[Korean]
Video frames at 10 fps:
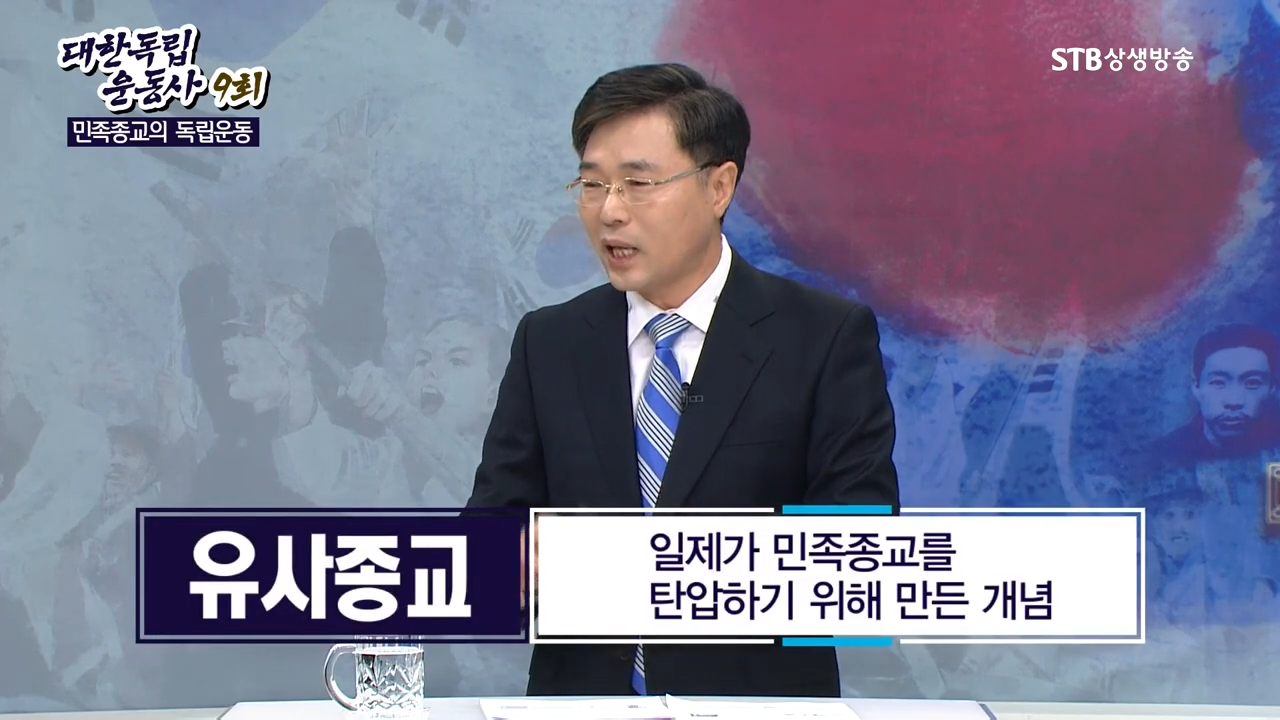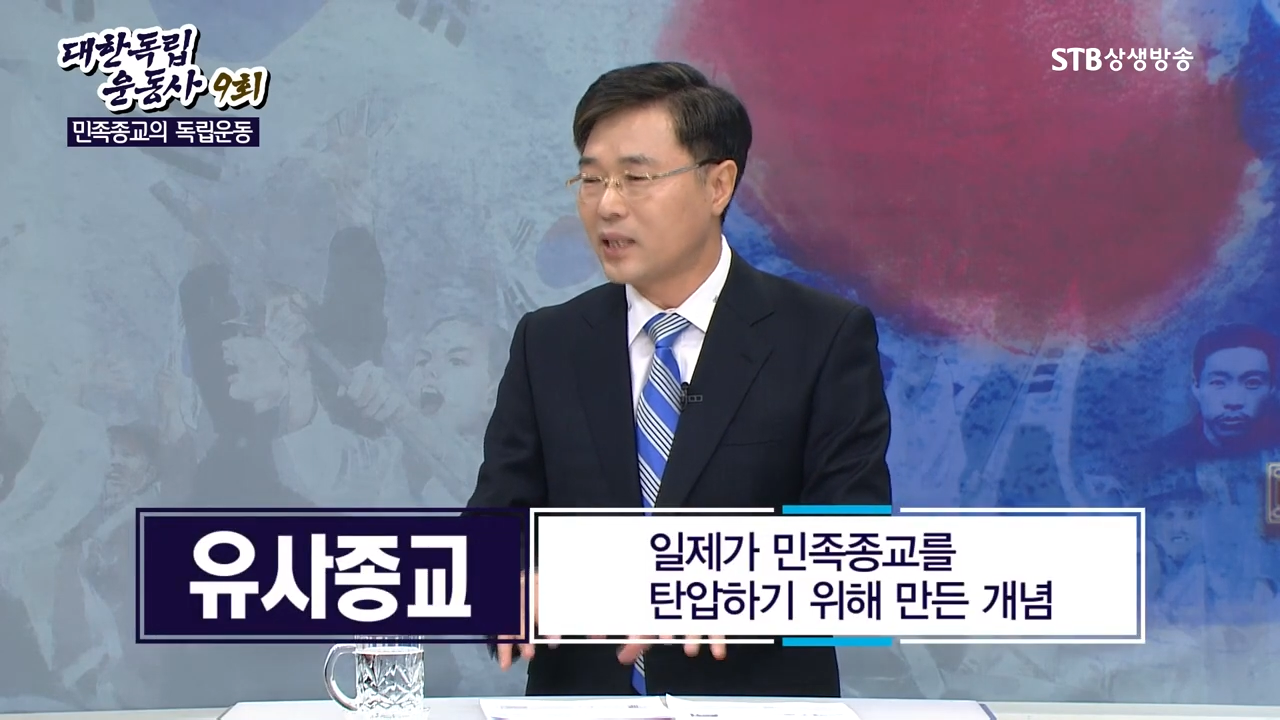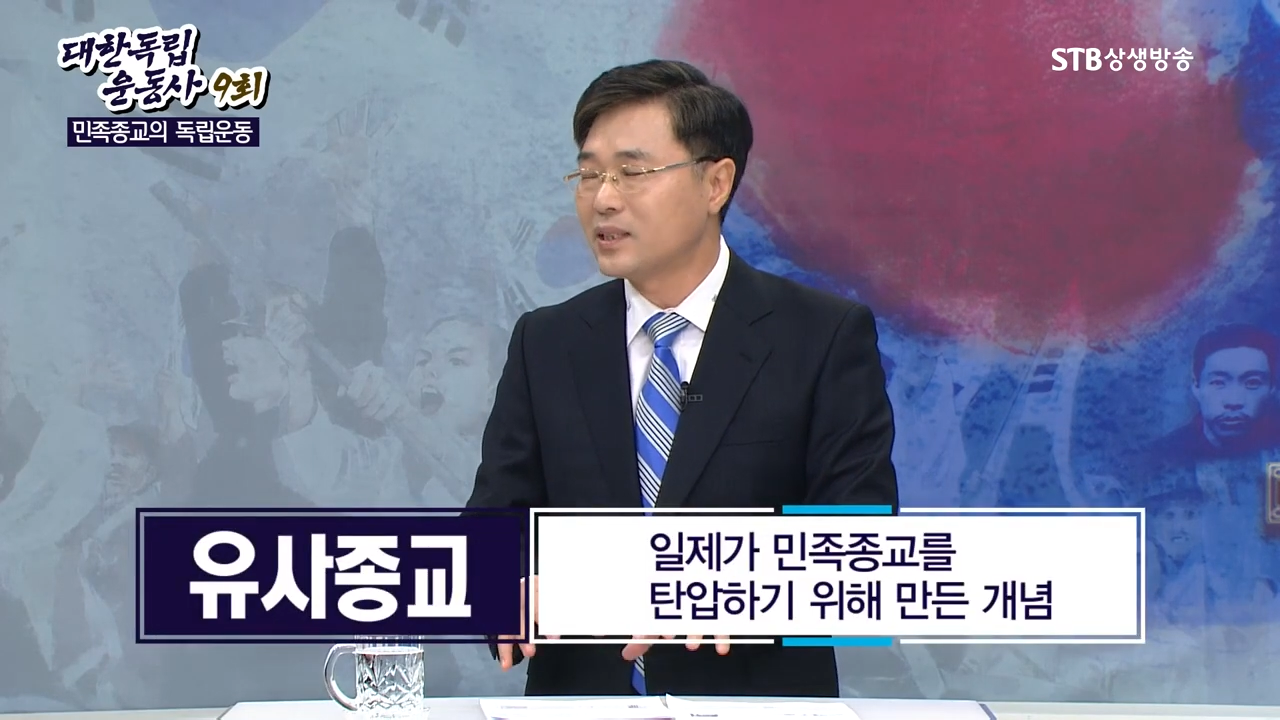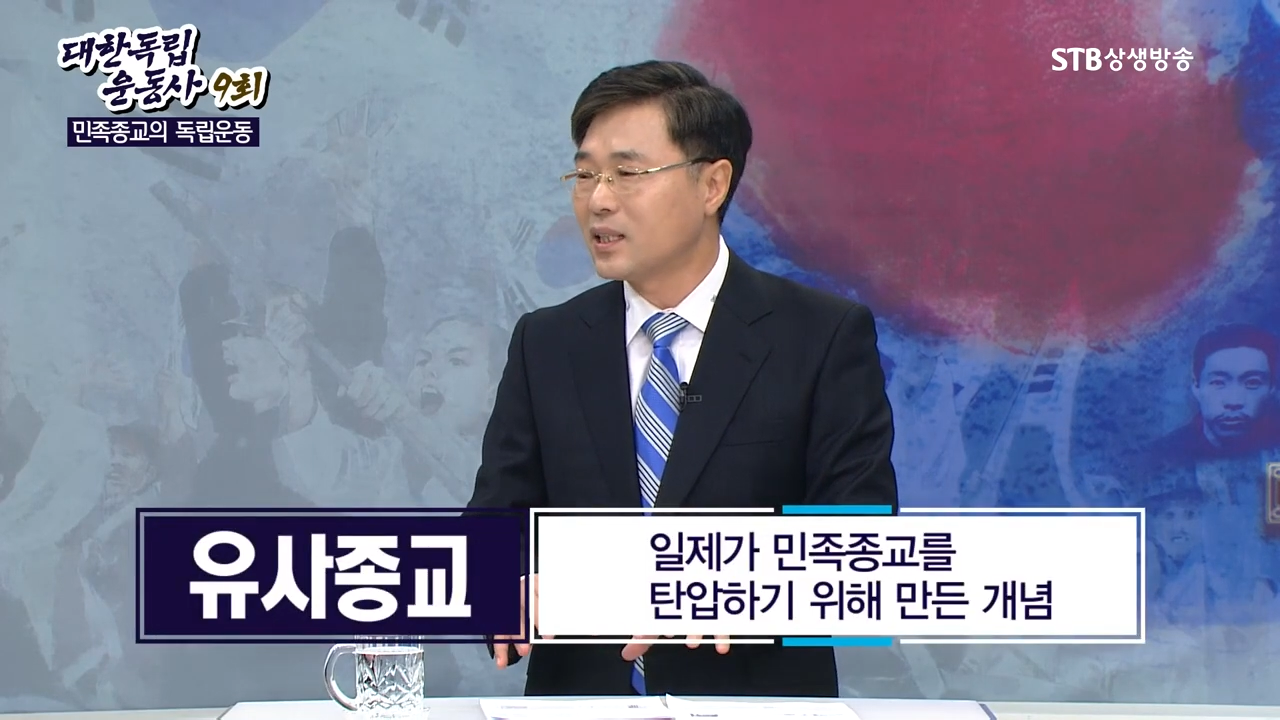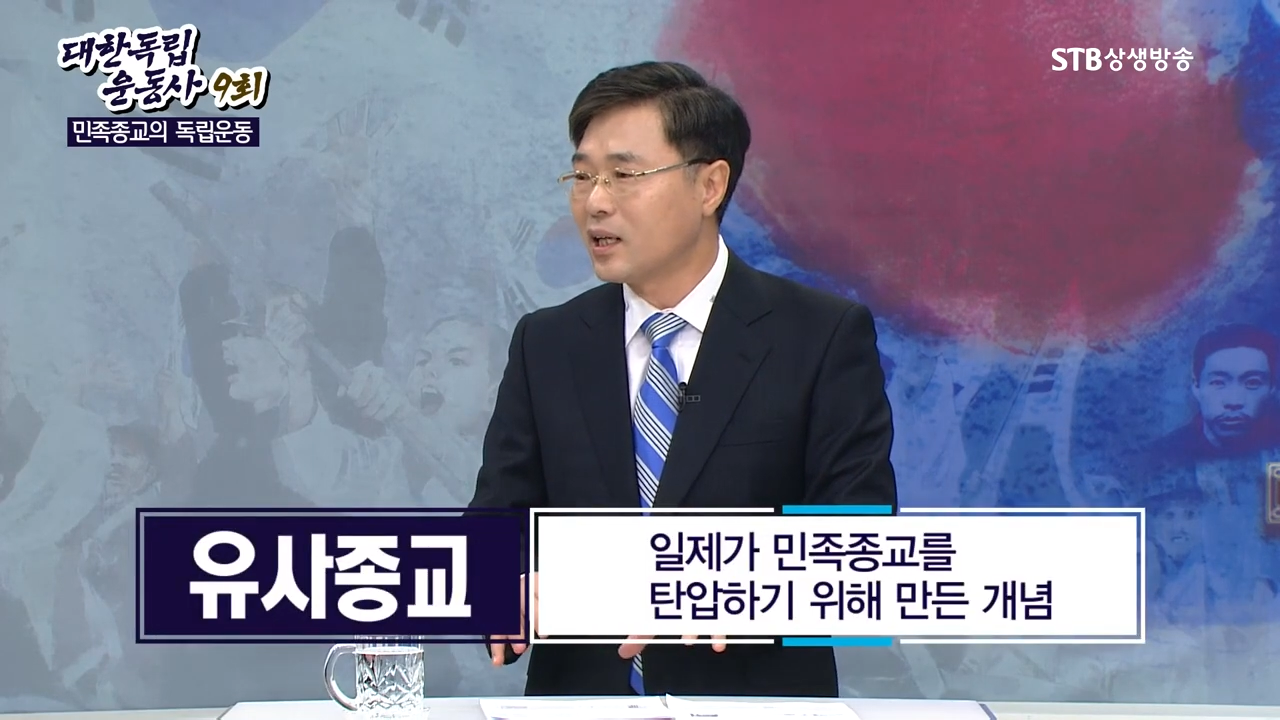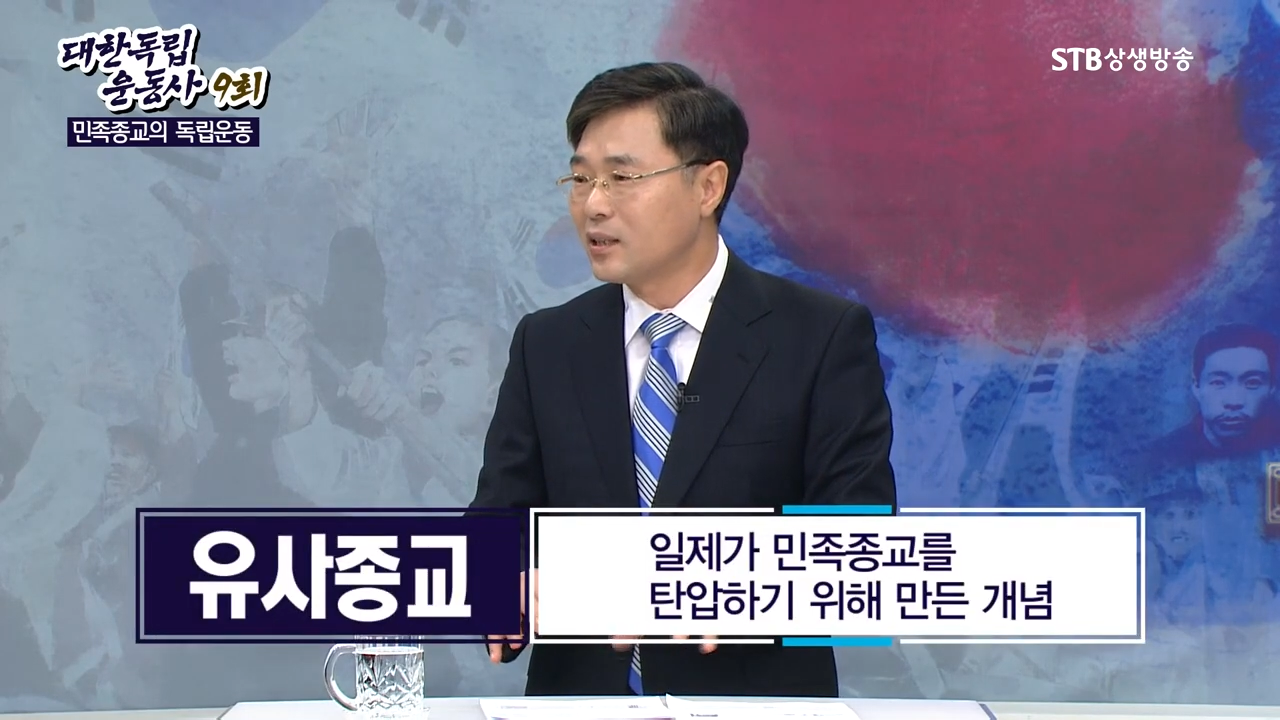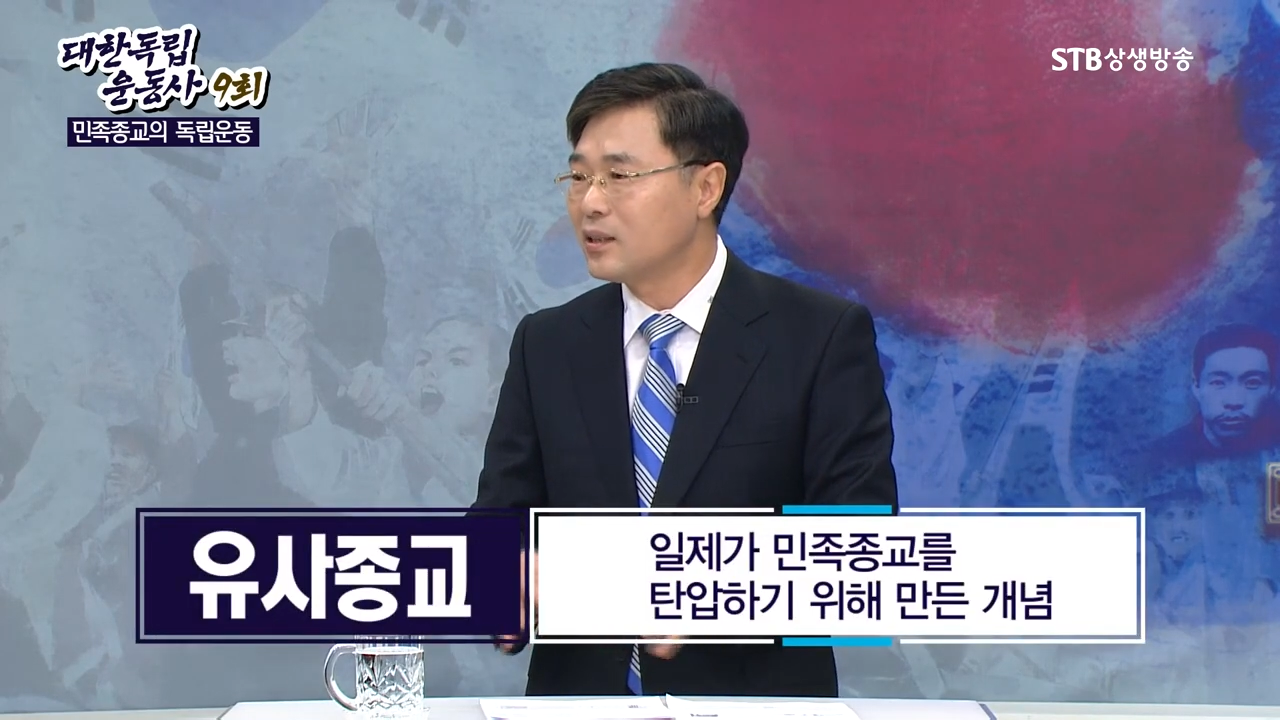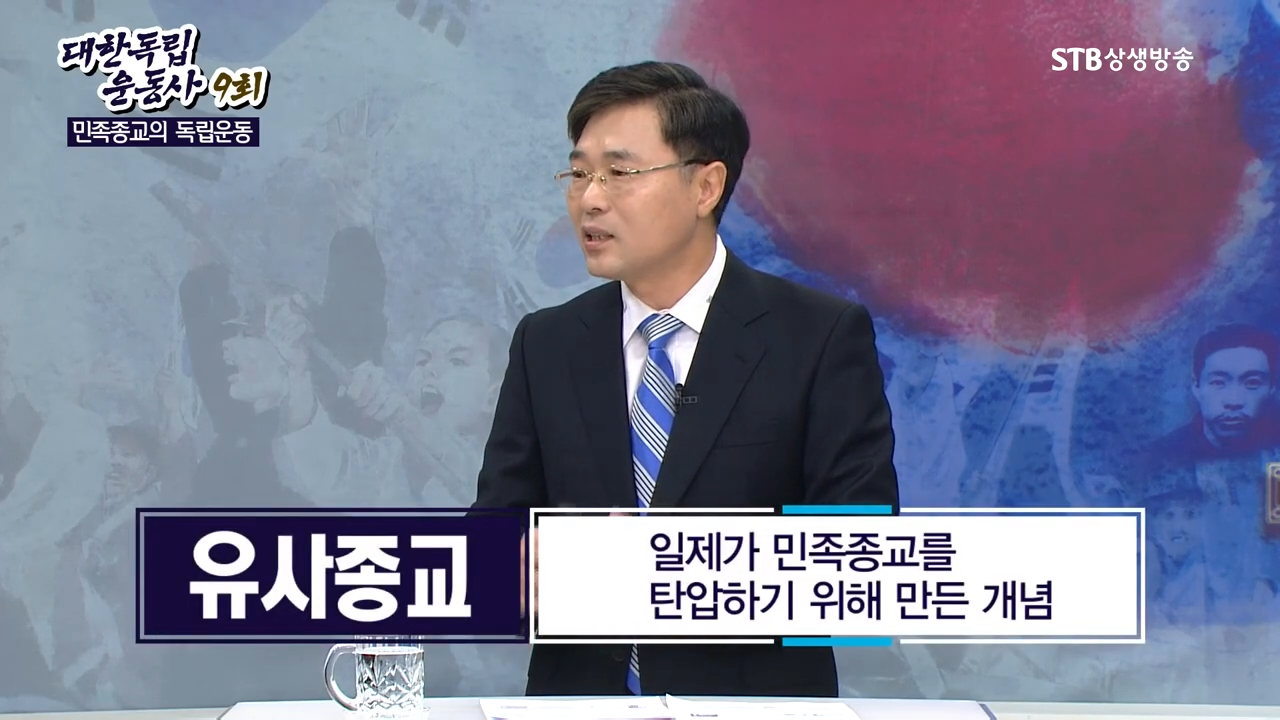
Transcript: 단체라는